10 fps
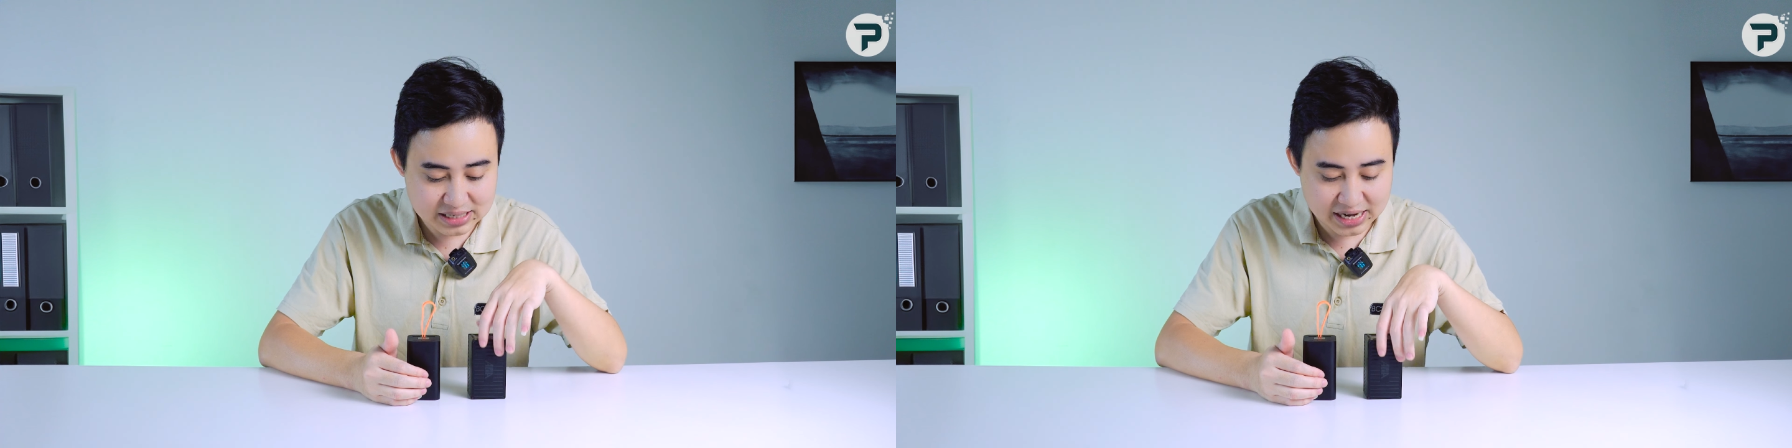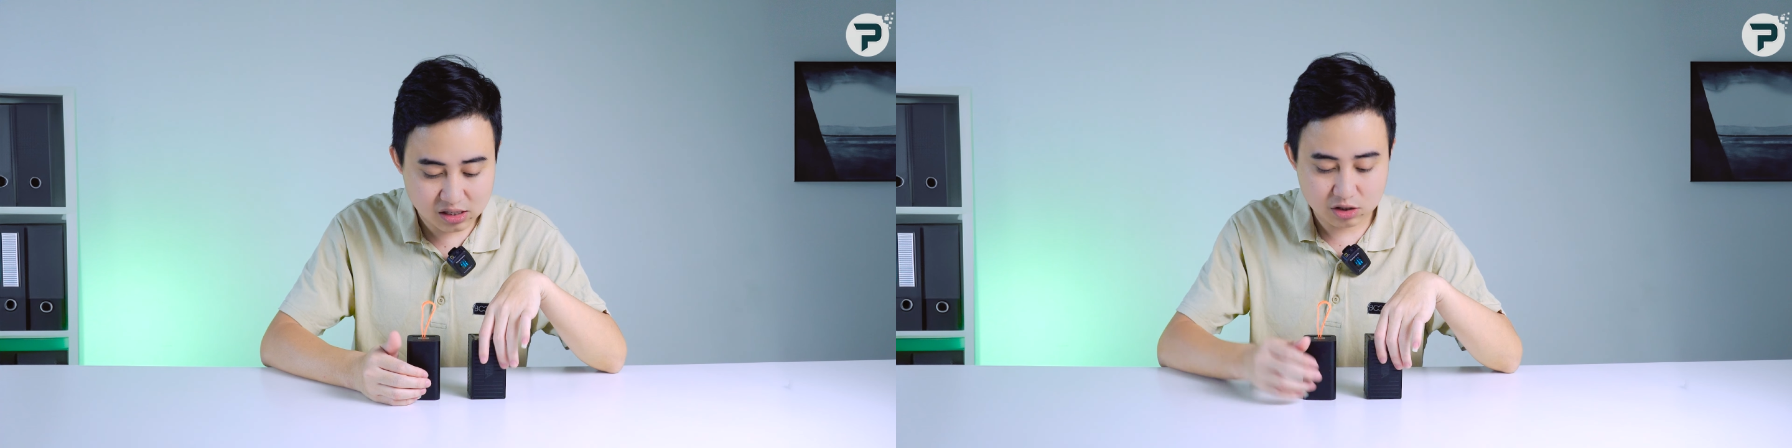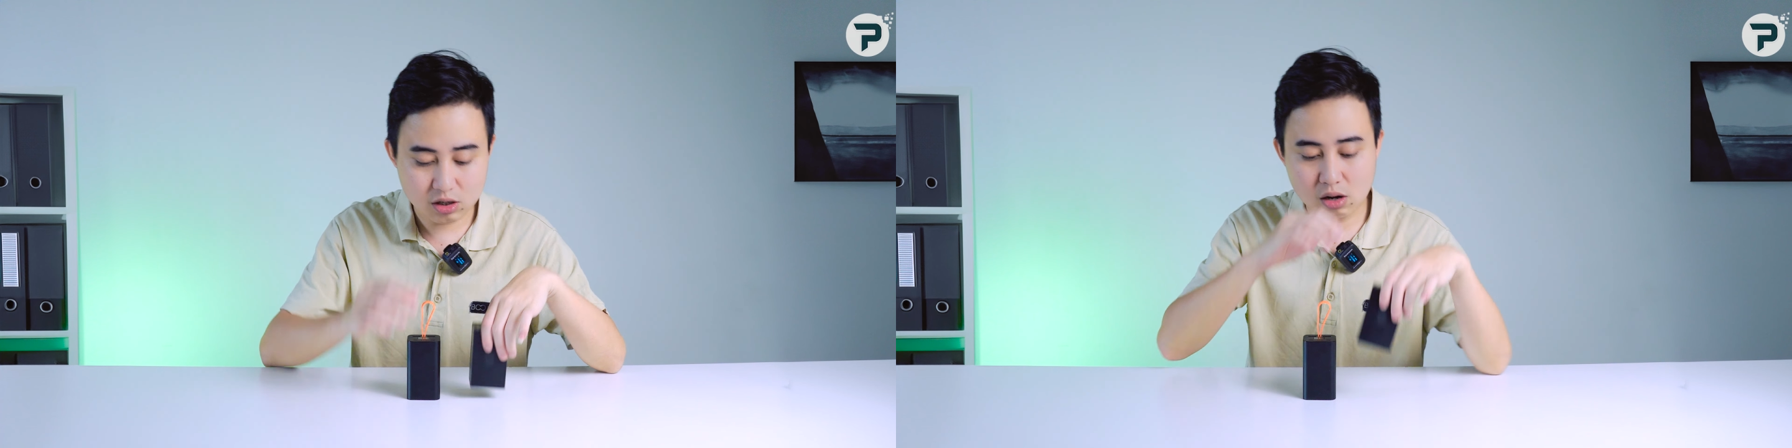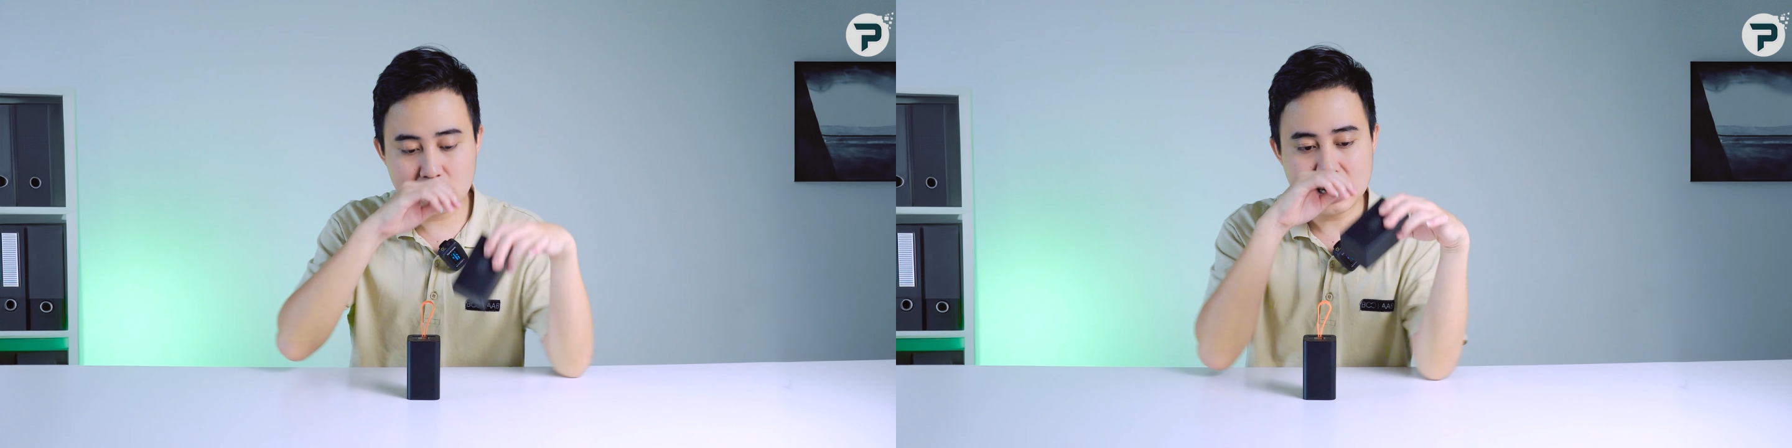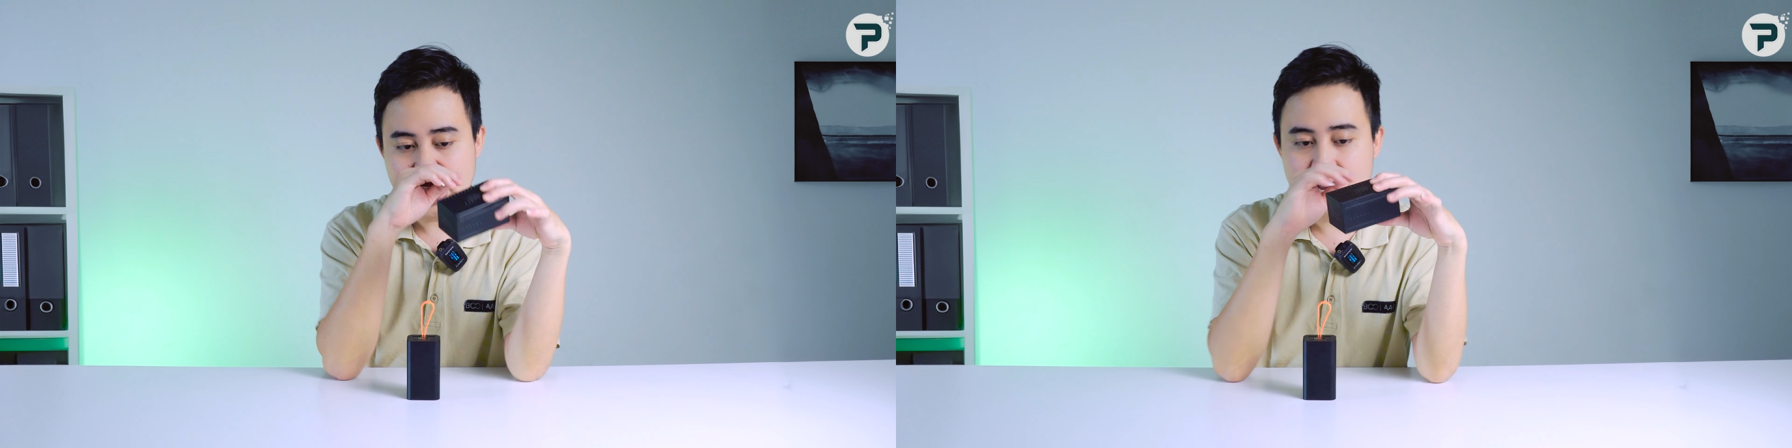dành
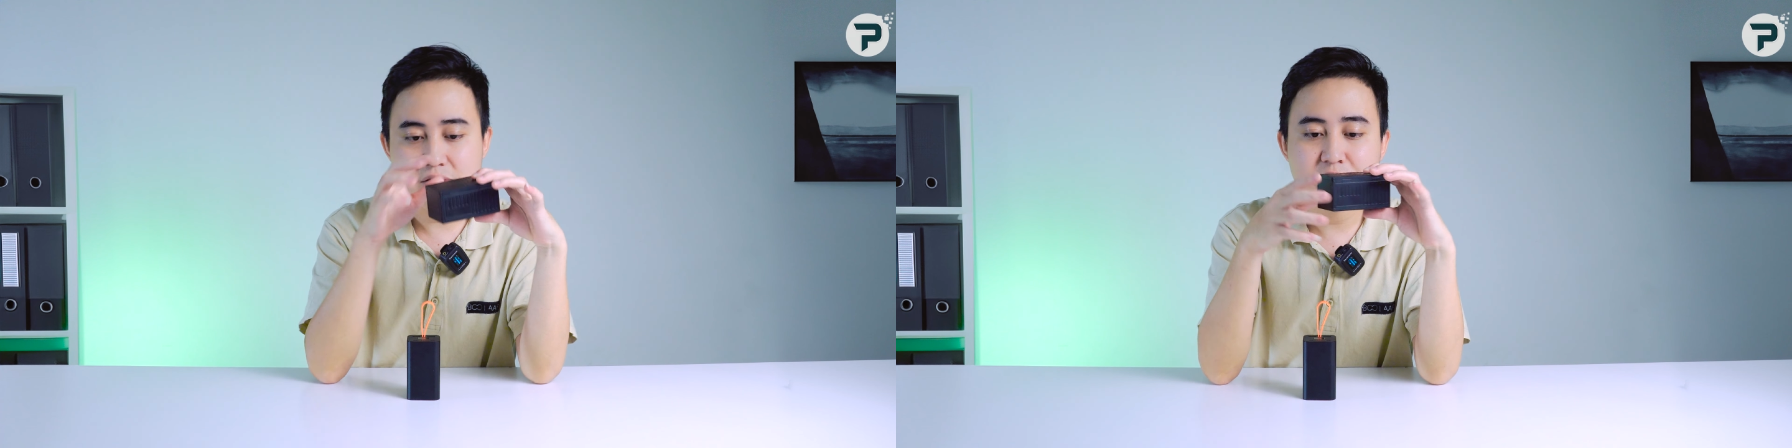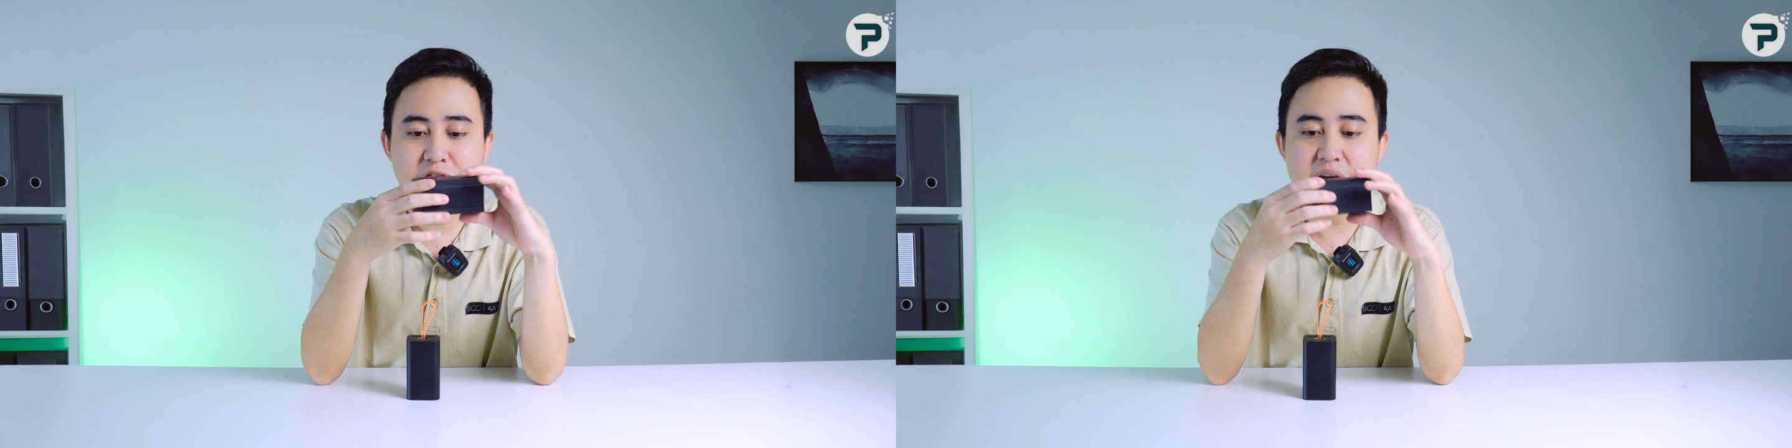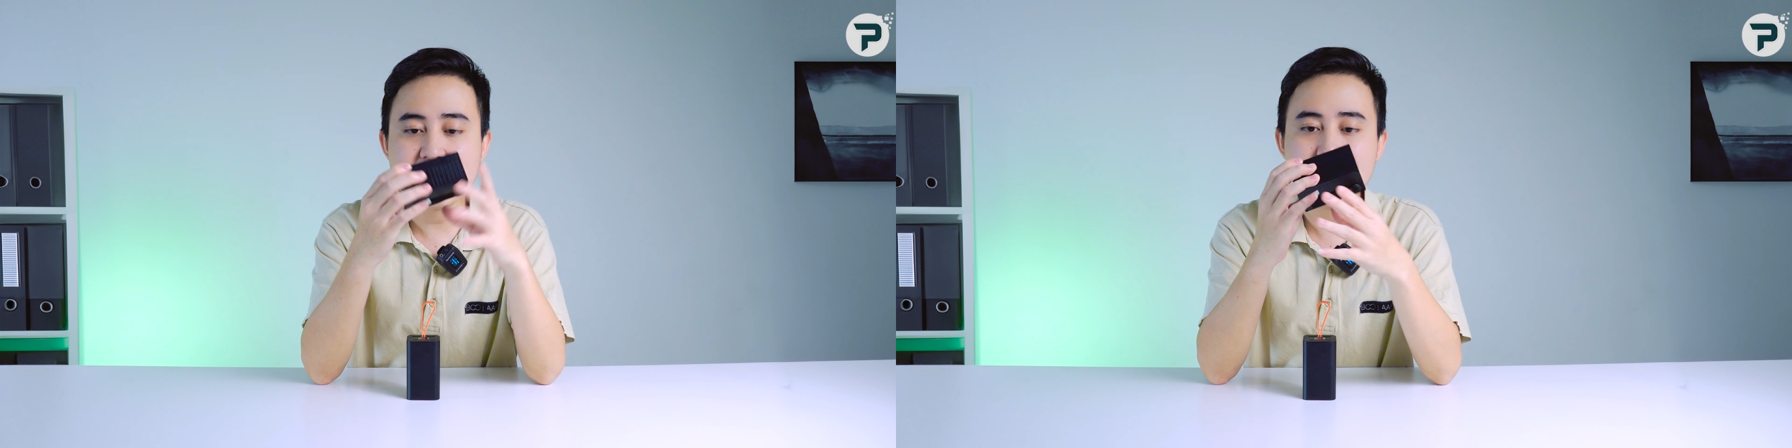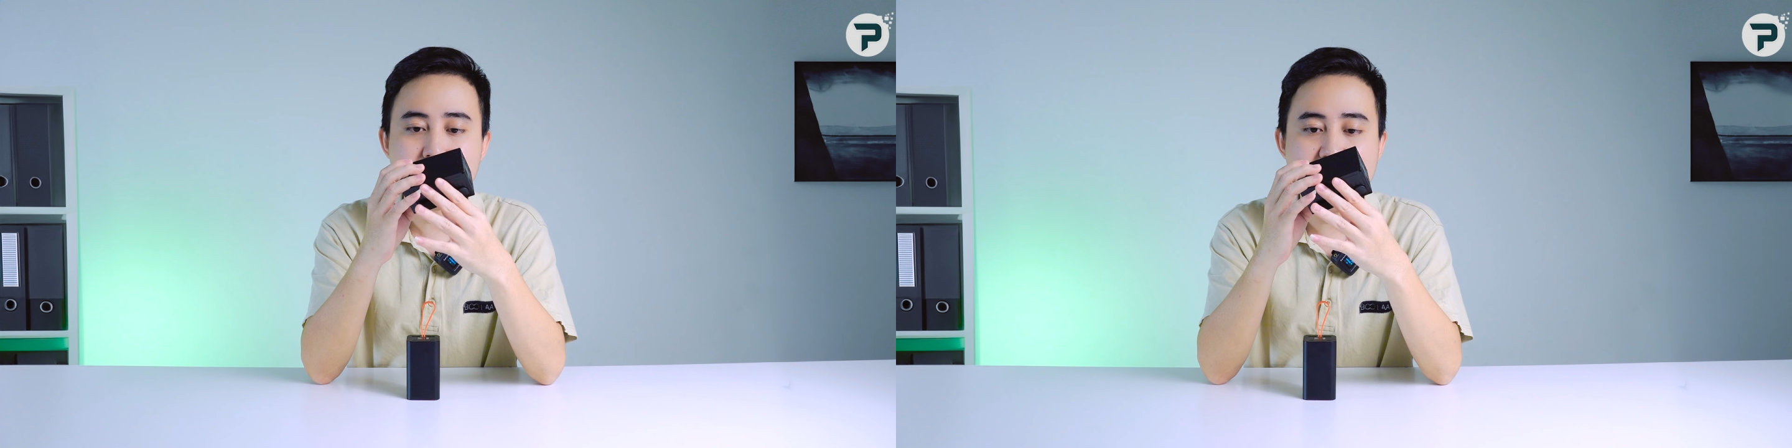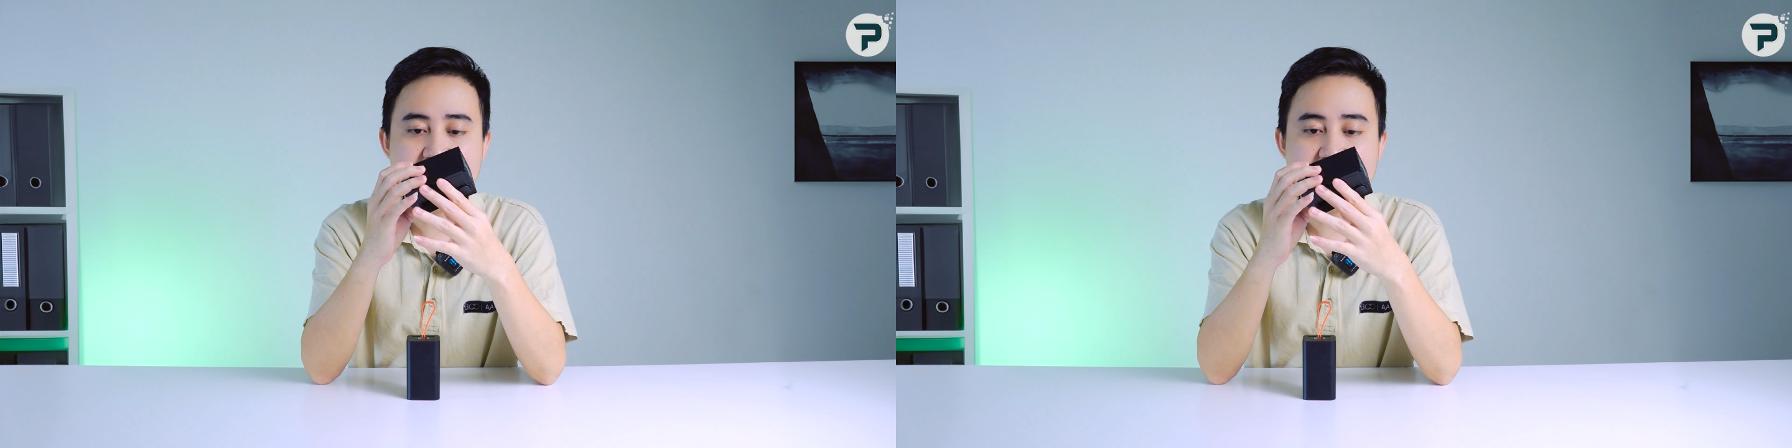cho cái phiên